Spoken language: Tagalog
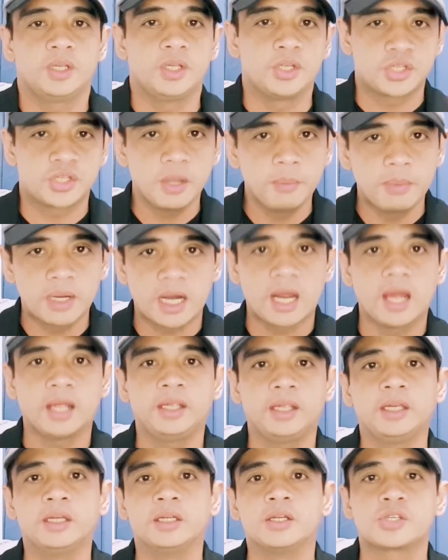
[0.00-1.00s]
Isa
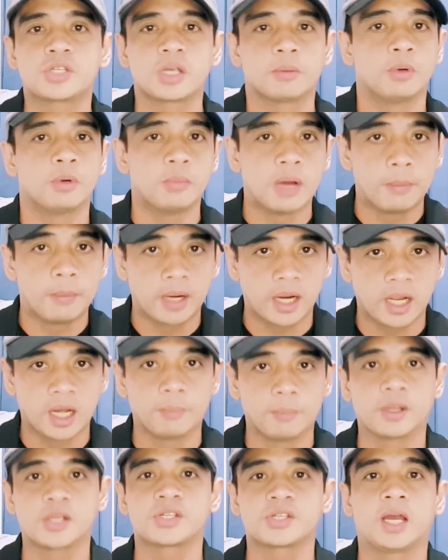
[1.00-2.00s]
marahil sa
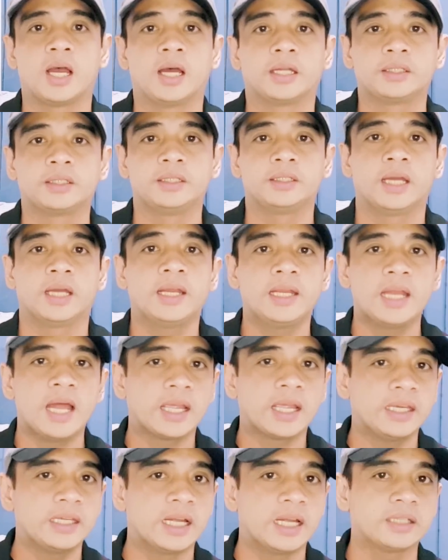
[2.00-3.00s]
bumabagabag sa atin ay
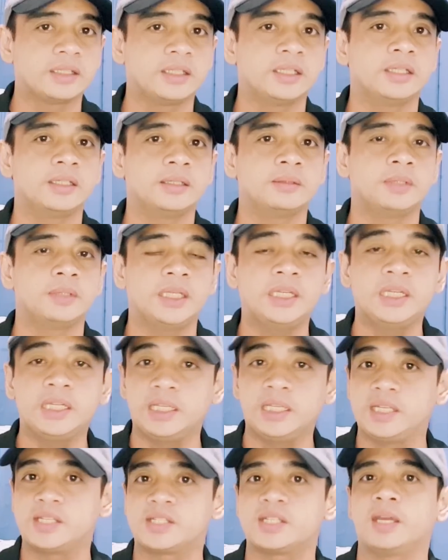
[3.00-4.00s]
lagi nating
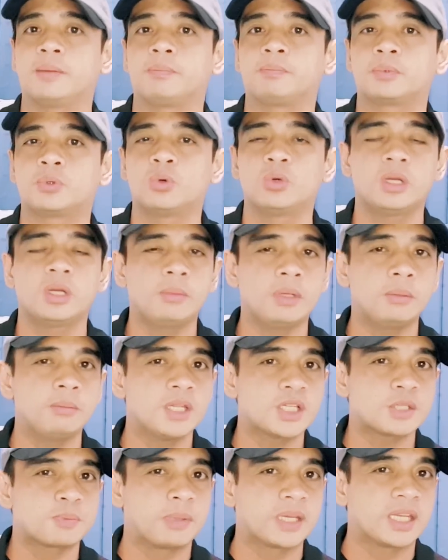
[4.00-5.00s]
iniisip kung
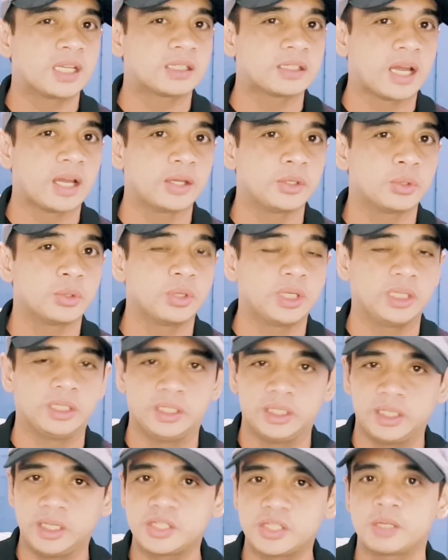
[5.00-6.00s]
namimiss ba niya tayo,
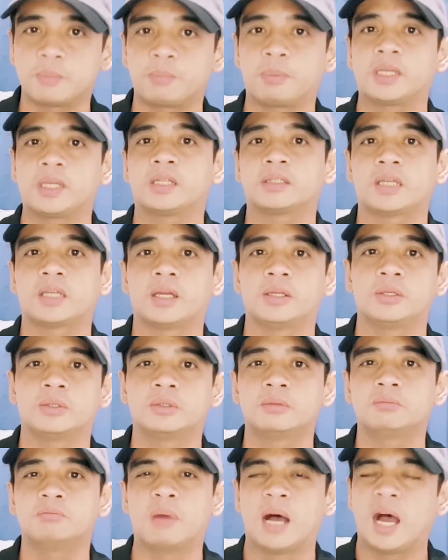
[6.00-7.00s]
iniisip ba niya
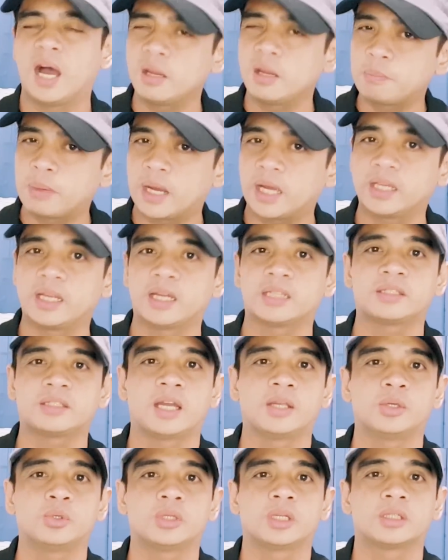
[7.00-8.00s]
tayo, mahal pa kaya
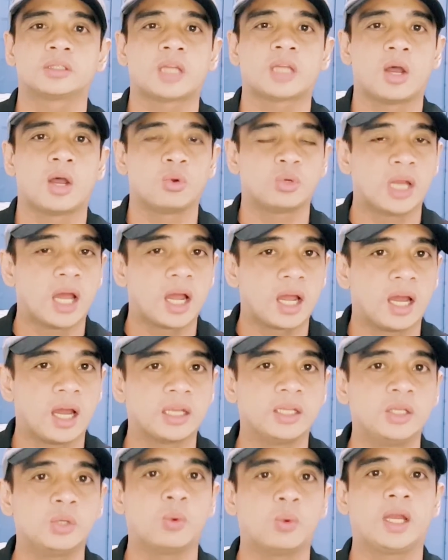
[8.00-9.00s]
tayo ng taong
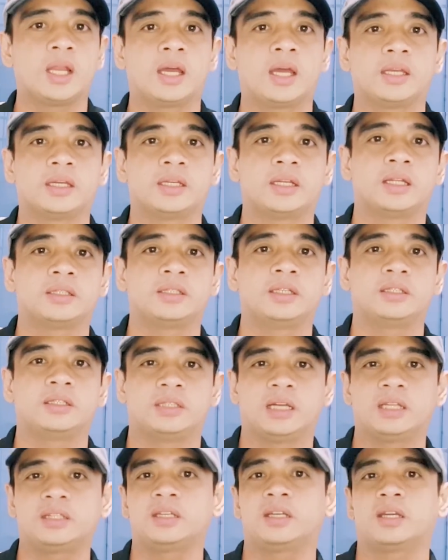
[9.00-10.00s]
nakahiwalaya
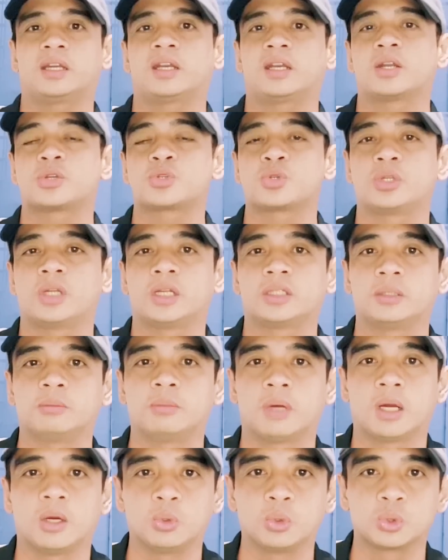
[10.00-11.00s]
nating dating karelasyon natin
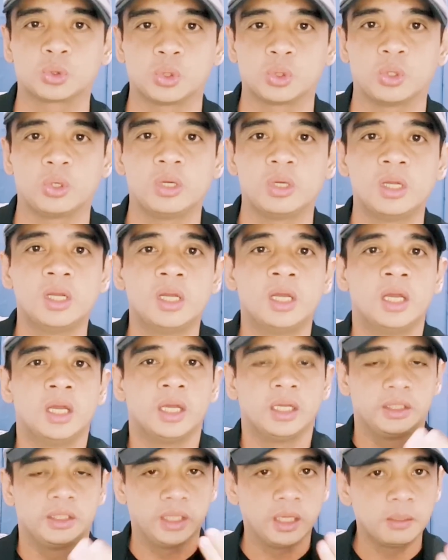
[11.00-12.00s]
mga utol.
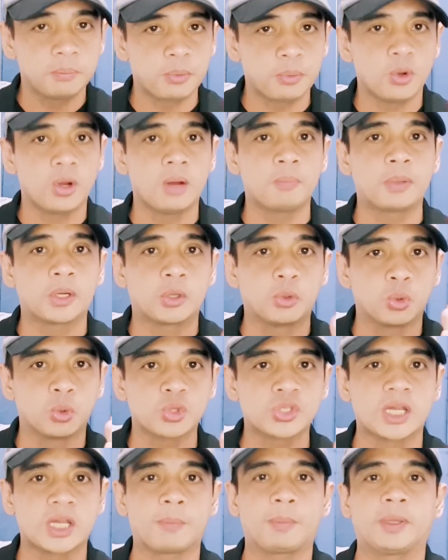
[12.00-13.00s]
Yan po ang
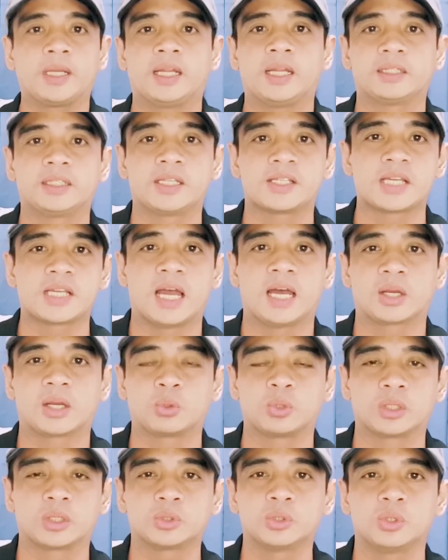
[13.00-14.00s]
pag-uusapan natin sa
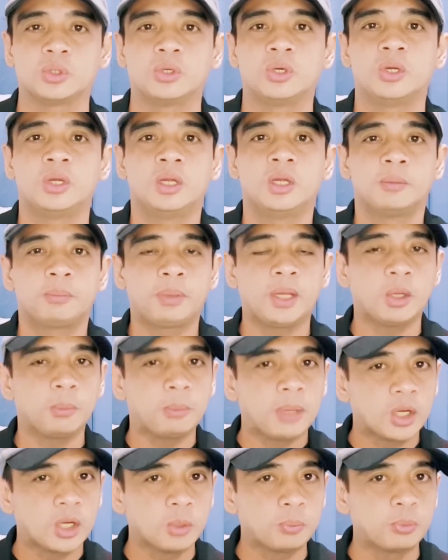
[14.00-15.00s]
araw na to. Pero
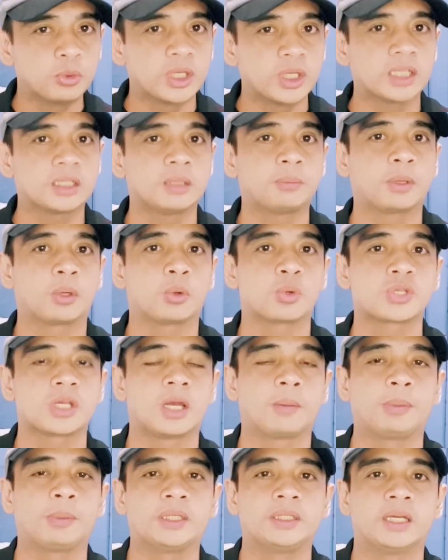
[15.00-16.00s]
bago po natin
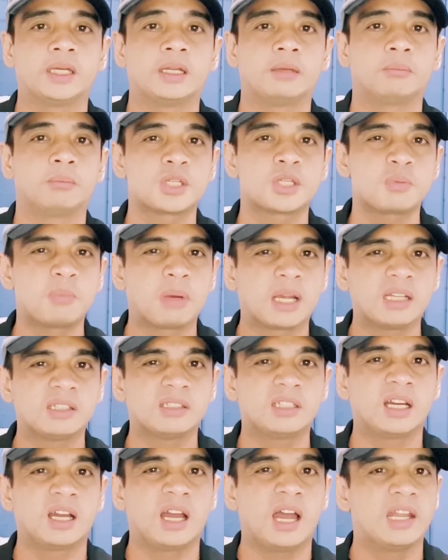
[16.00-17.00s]
pag-usapan yan, mas
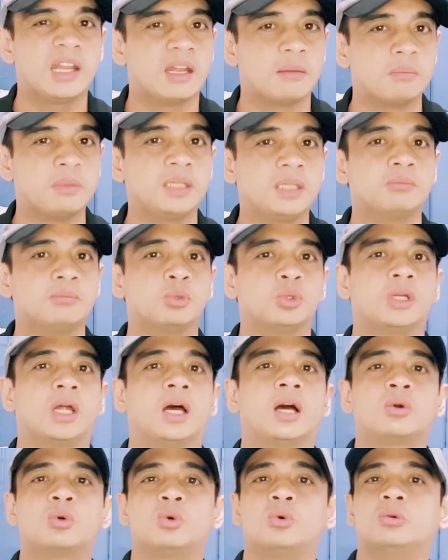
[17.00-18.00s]
magandang alamin
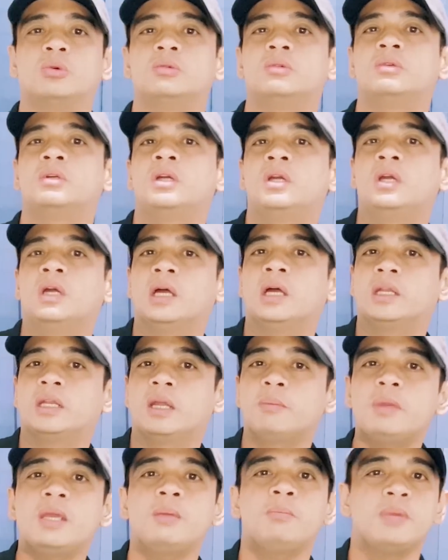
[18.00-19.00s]
muna kung
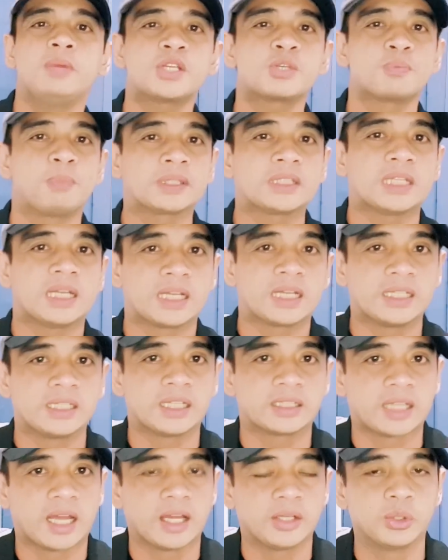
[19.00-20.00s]
namimiss ba talaga
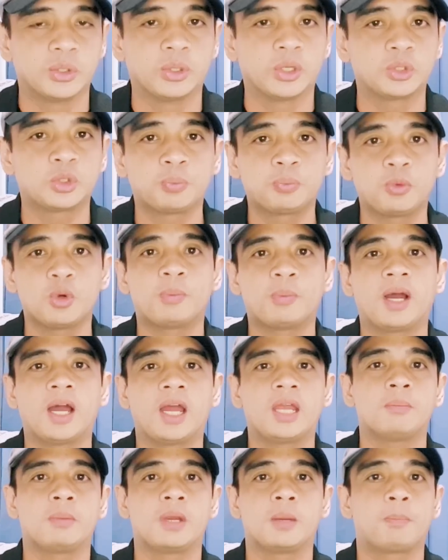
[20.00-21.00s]
niya tayo. Ito po
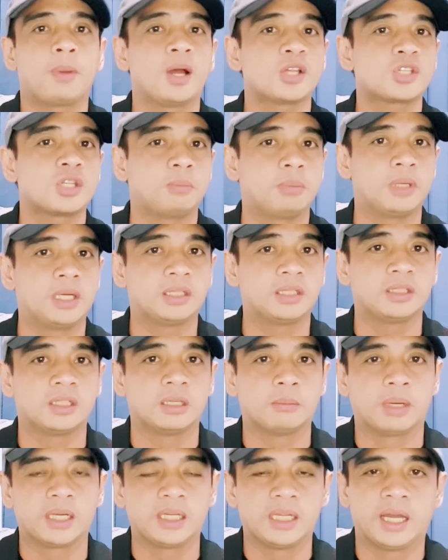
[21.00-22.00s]
ba ay may possibility
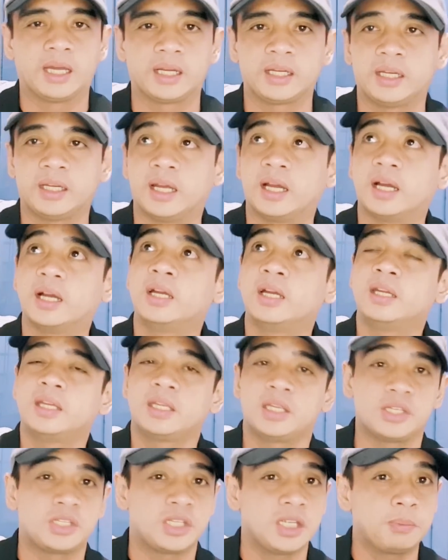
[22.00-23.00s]
na mangyari na
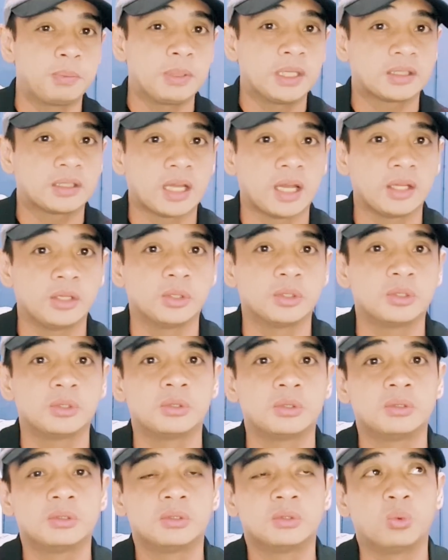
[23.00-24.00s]
isipin
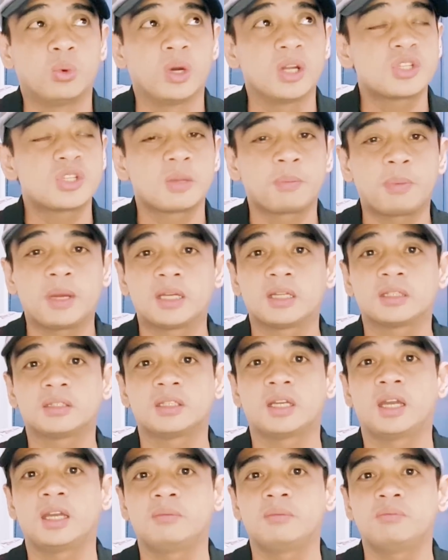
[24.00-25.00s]
tayo once upon a
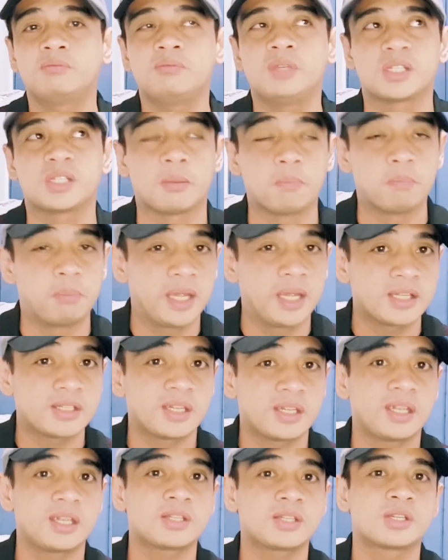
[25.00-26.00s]
time, isang
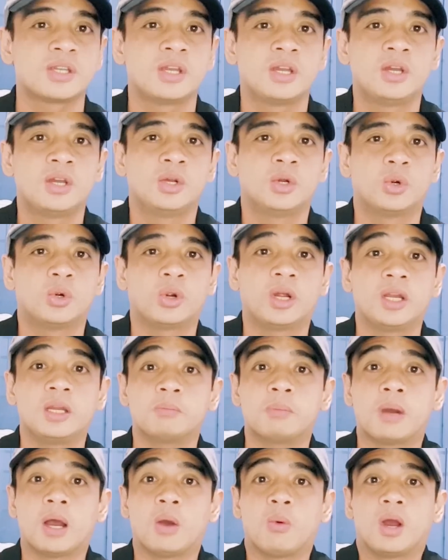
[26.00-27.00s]
beses, o
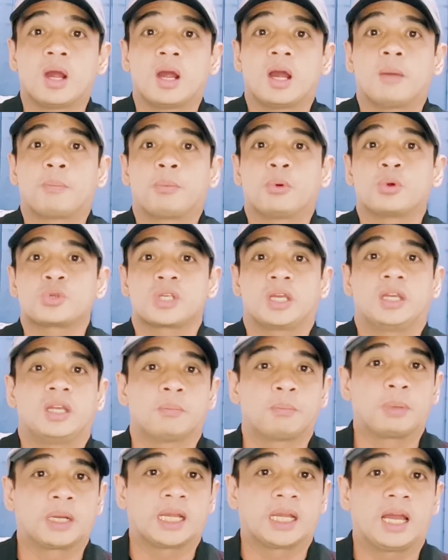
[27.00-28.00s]
halimbawa nga po sa
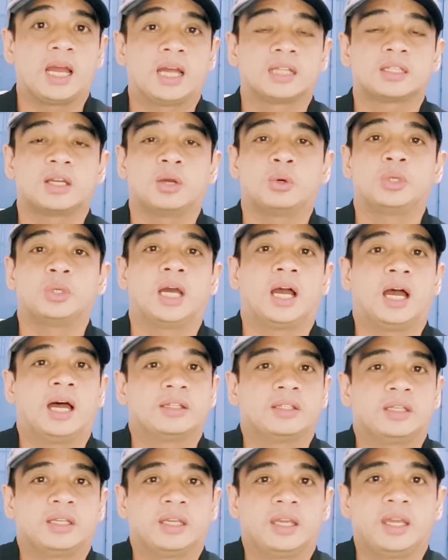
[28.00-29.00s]
ilang pagkakataon ng
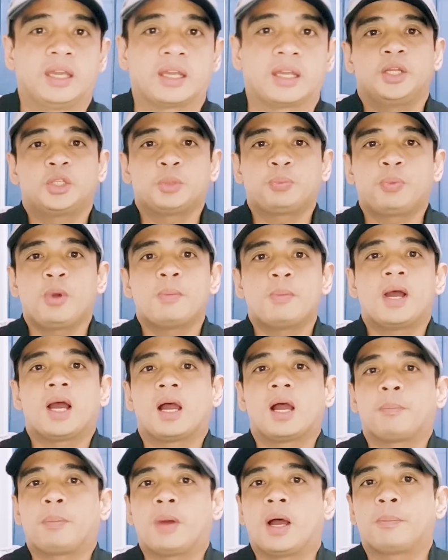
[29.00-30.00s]
ating ex. Ito po
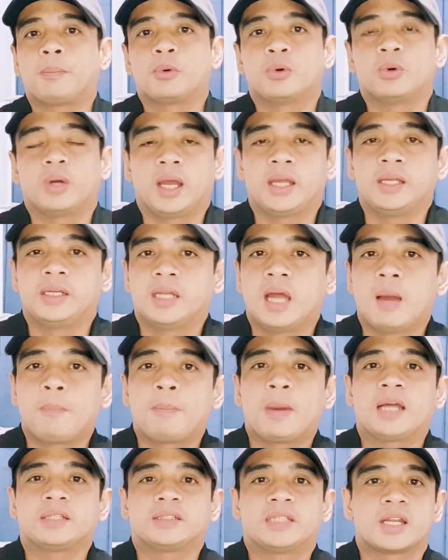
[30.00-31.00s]
mga kapapong ay
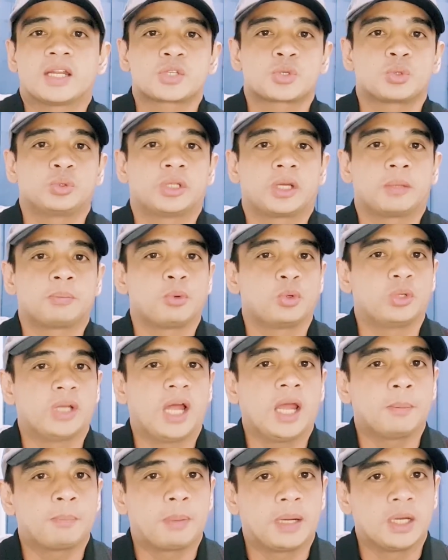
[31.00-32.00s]
napakadalas ko na rin pong
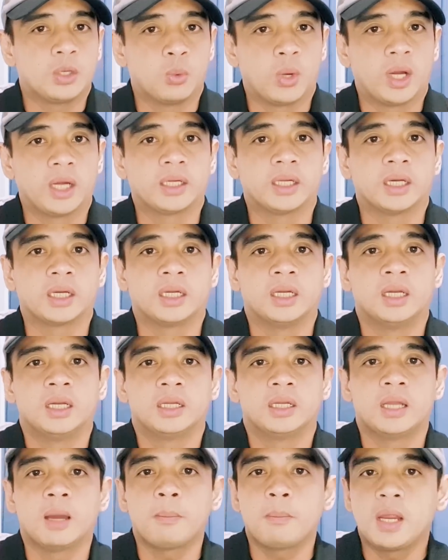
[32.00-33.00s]
naipaliwanag
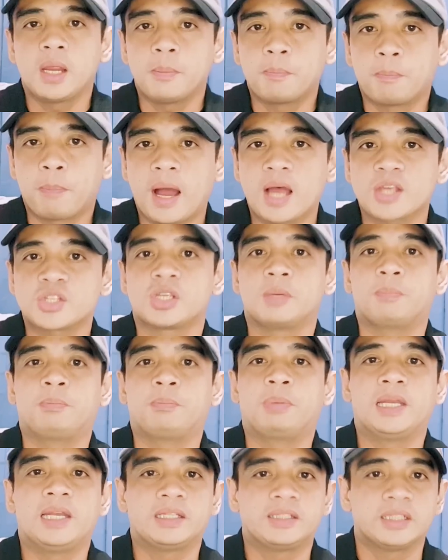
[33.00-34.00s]
na may
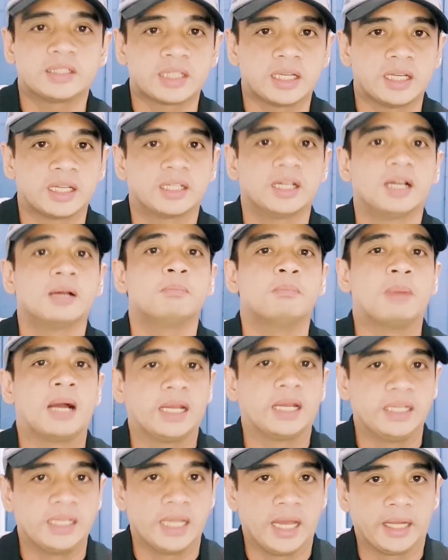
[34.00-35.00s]
possibility talagang
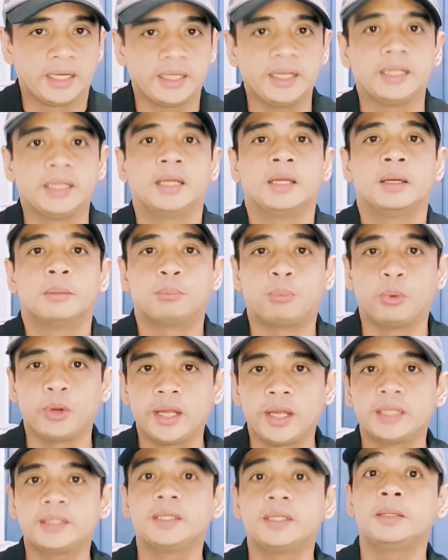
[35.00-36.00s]
mangyari.
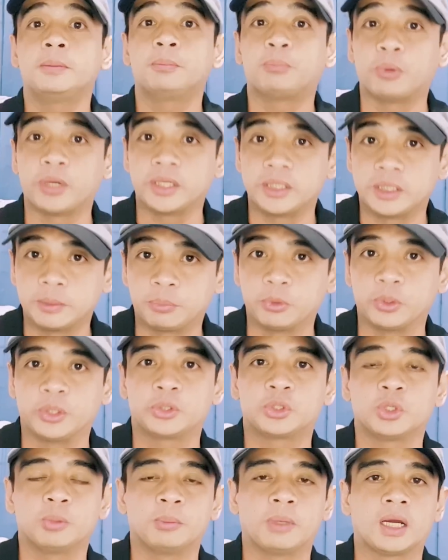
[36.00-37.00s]
Pwedeng pwede po
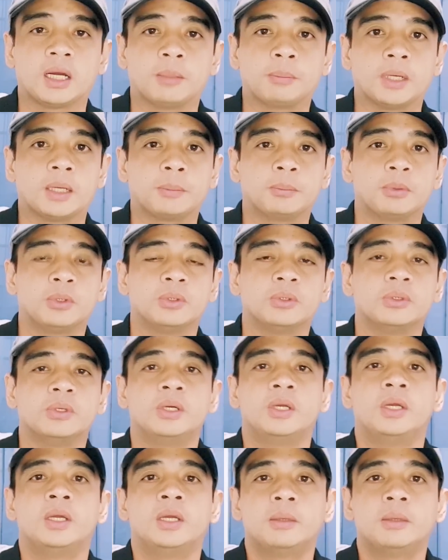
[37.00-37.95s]
ito mga kapapong.